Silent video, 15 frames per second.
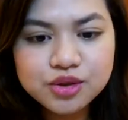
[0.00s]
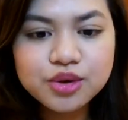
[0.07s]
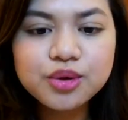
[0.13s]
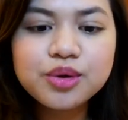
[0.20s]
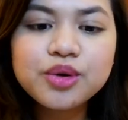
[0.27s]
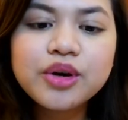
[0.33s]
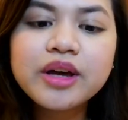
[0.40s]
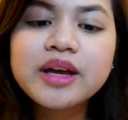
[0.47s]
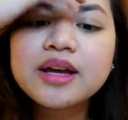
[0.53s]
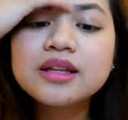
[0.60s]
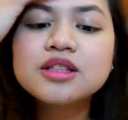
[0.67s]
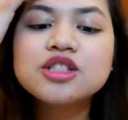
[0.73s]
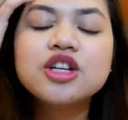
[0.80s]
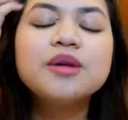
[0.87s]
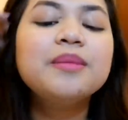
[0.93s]
So,
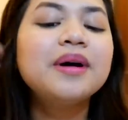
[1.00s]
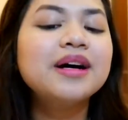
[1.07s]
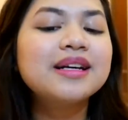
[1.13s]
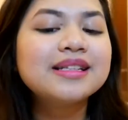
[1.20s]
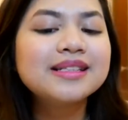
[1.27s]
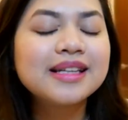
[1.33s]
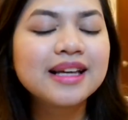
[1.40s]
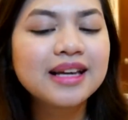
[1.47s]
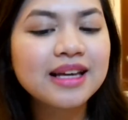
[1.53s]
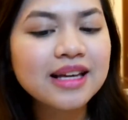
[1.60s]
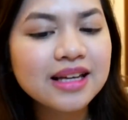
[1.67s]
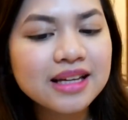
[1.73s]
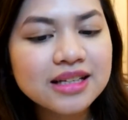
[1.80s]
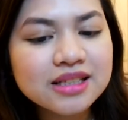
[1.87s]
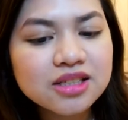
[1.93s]
ayan siya mga
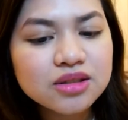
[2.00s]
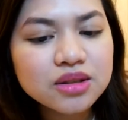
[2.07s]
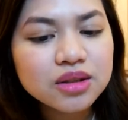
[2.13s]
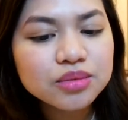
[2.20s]
sis.